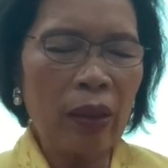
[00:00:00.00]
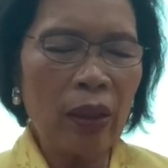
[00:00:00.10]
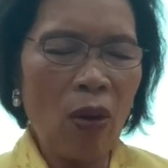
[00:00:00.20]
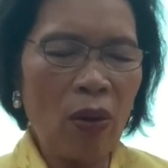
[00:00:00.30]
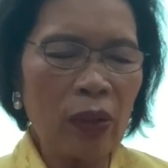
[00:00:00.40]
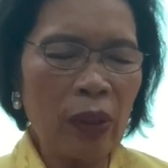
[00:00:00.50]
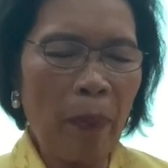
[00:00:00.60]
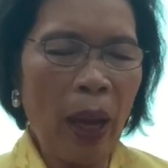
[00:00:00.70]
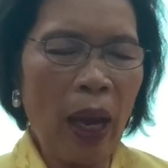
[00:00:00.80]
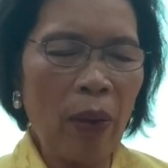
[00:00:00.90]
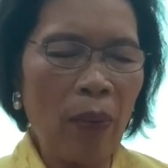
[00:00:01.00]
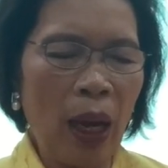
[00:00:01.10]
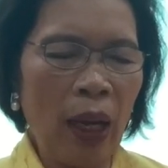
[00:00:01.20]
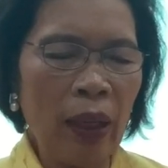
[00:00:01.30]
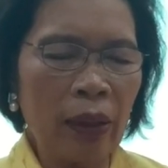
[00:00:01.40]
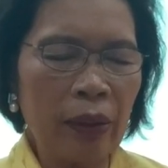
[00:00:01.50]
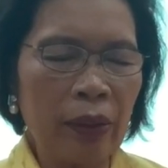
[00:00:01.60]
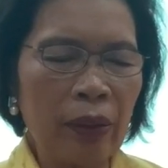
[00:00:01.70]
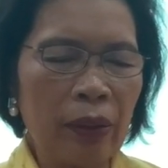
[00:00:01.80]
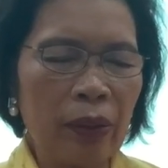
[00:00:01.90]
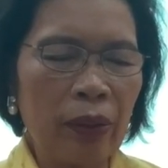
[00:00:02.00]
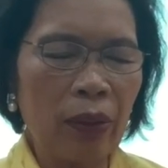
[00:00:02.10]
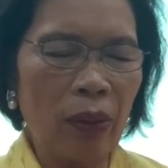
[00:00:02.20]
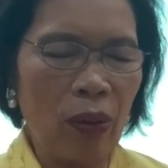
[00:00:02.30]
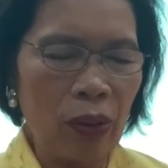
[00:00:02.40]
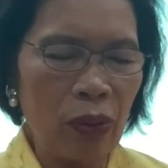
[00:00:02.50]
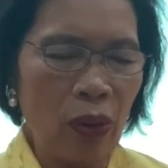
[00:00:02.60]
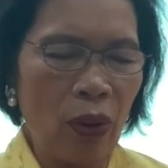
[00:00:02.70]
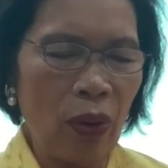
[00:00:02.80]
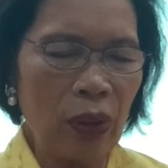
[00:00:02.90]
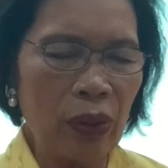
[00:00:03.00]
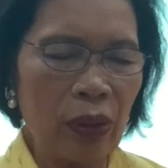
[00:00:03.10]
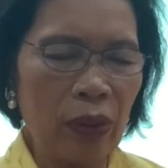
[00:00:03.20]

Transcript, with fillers: ต่อสภาวะของซอส